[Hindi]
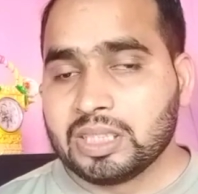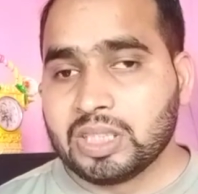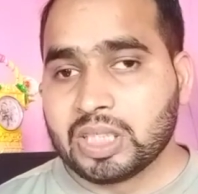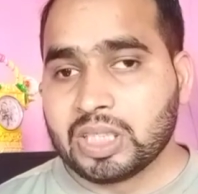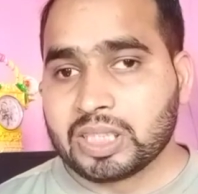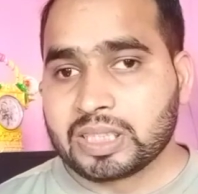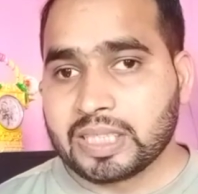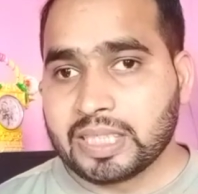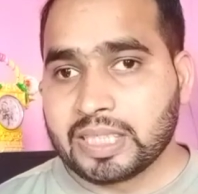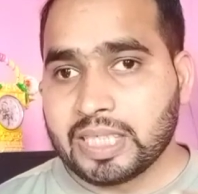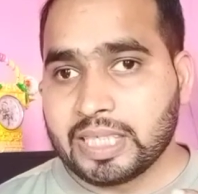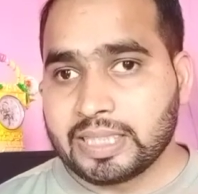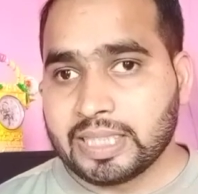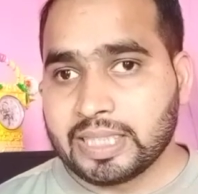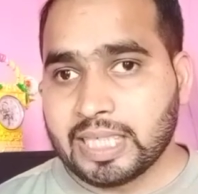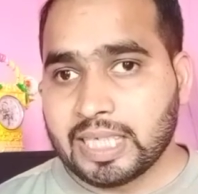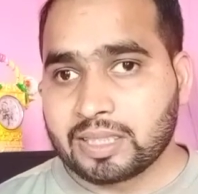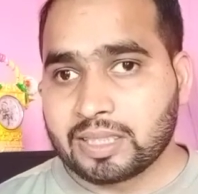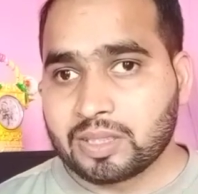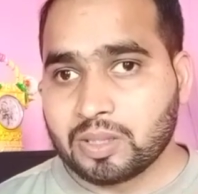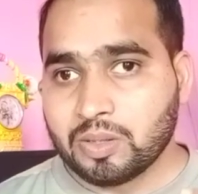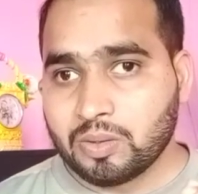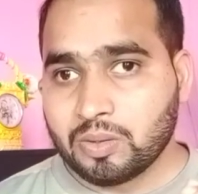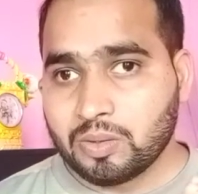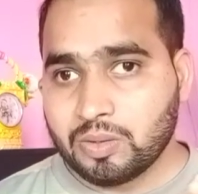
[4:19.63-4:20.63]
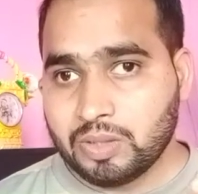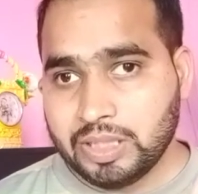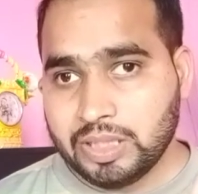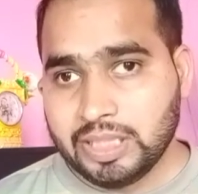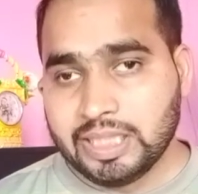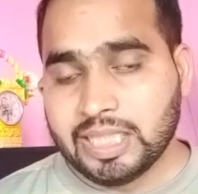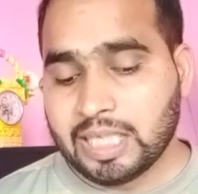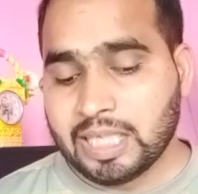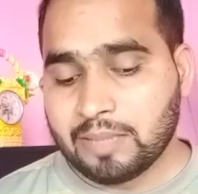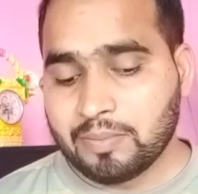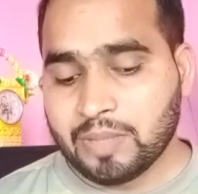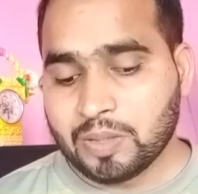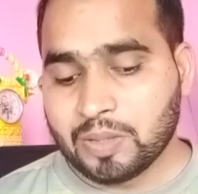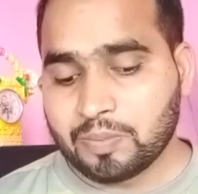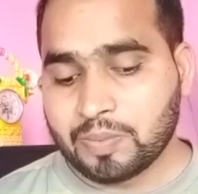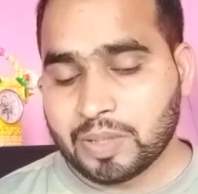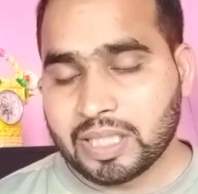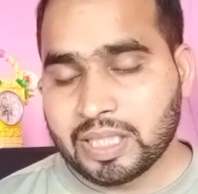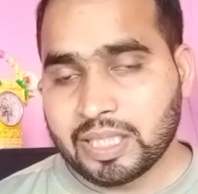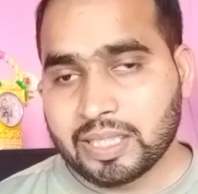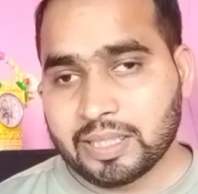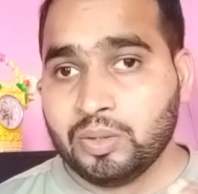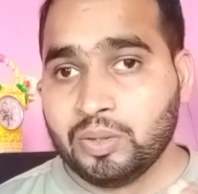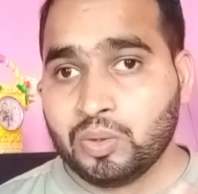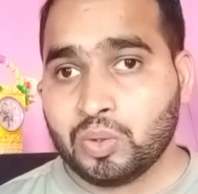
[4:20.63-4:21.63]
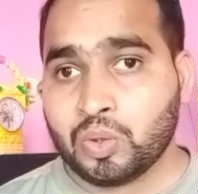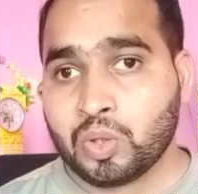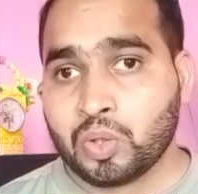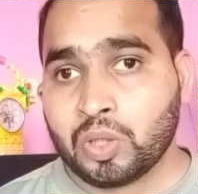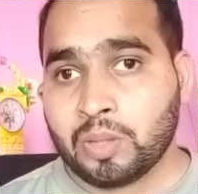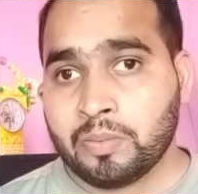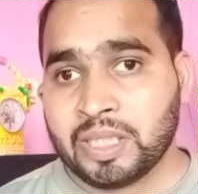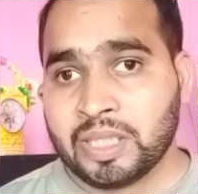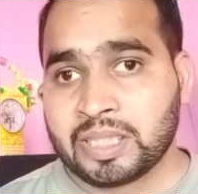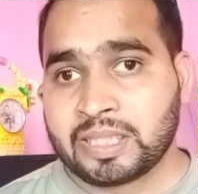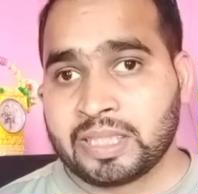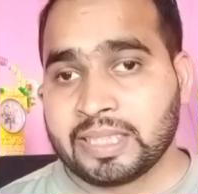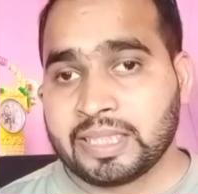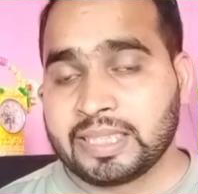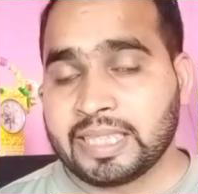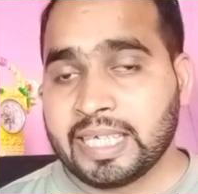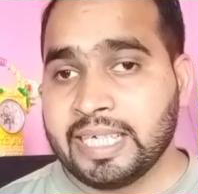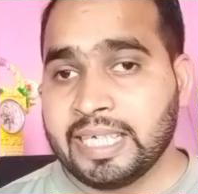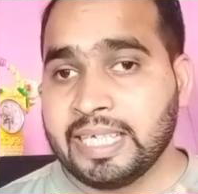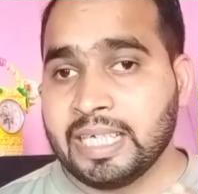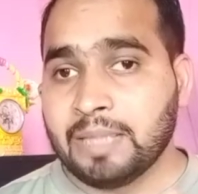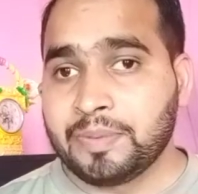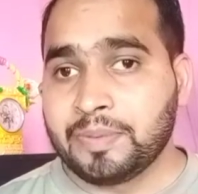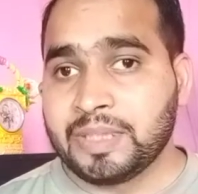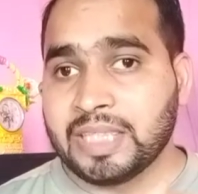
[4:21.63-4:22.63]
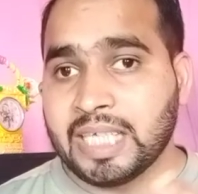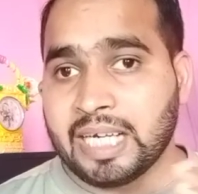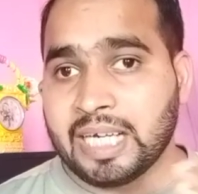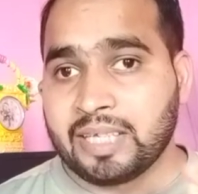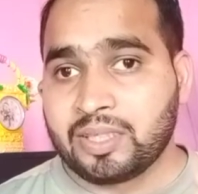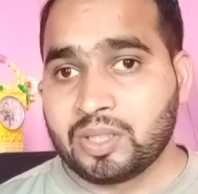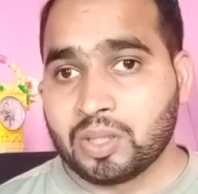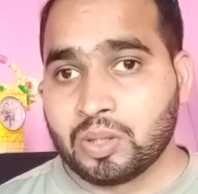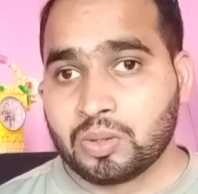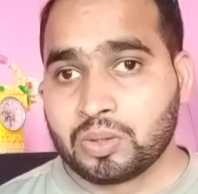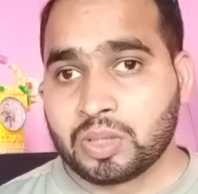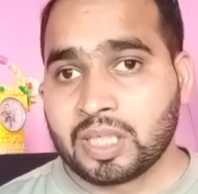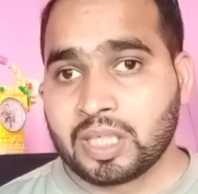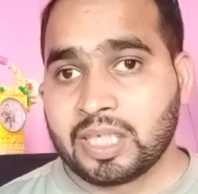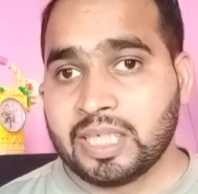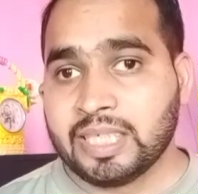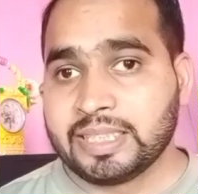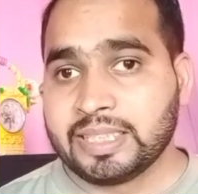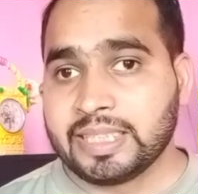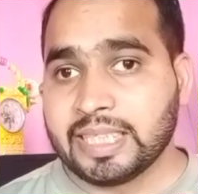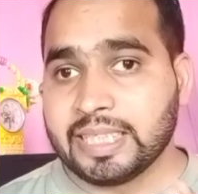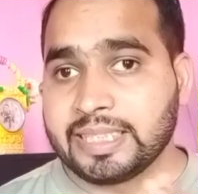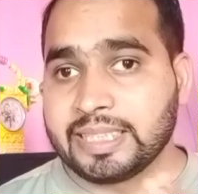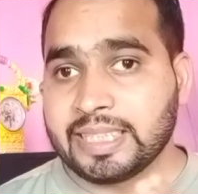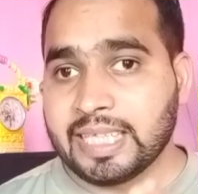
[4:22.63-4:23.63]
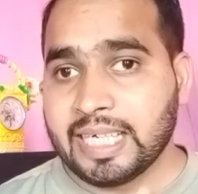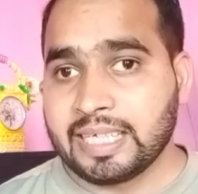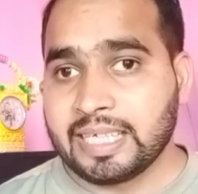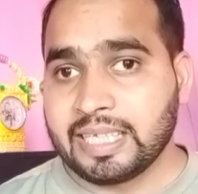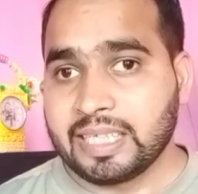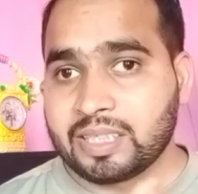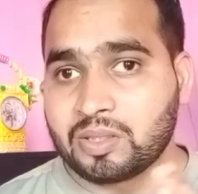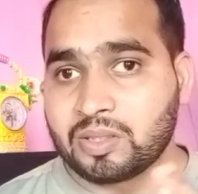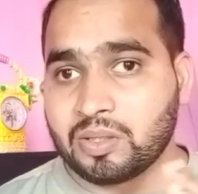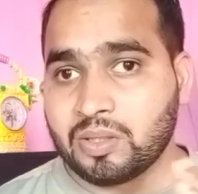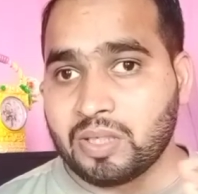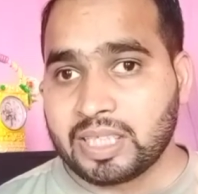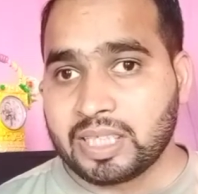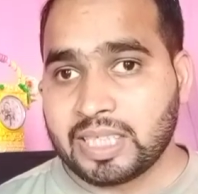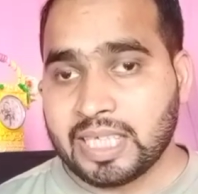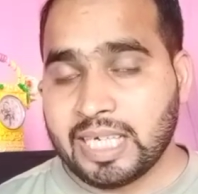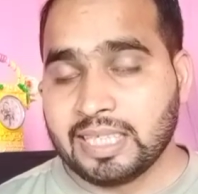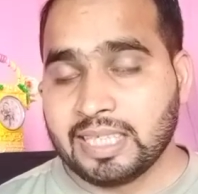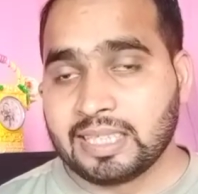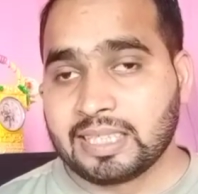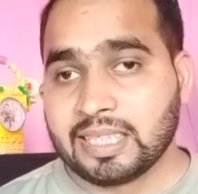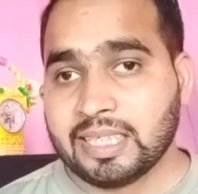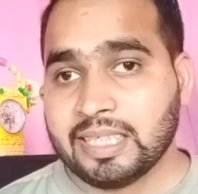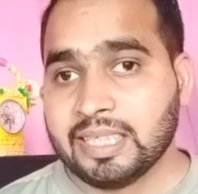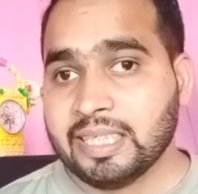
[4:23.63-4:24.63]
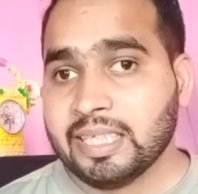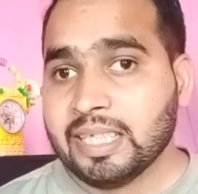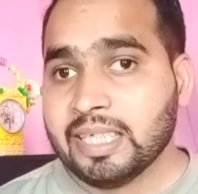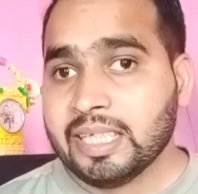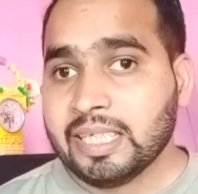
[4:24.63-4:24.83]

दस हज़ार चार सौ निन्यानवे रुपए है दोनों में से चाहे आप चार चौंसठ लें चाहे चार एक सौ अट्ठाईस लें